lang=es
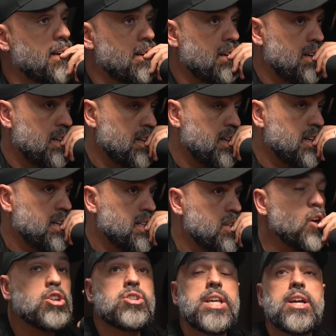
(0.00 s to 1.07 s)
Sí, pues ya.
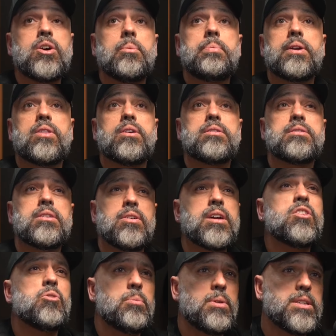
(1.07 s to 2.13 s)
No, 5, perdón. Creo
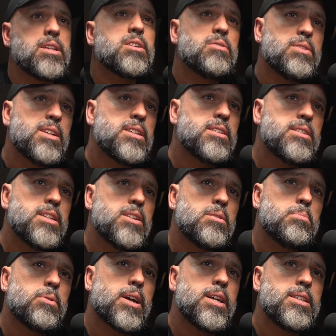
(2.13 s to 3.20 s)
que 2005 fue el
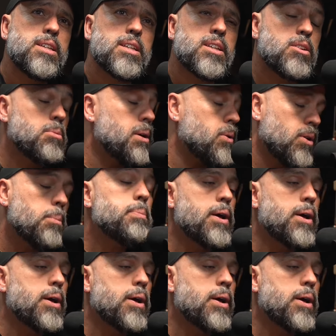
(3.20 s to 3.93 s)
sino por ahí, 7, no me acuerdo,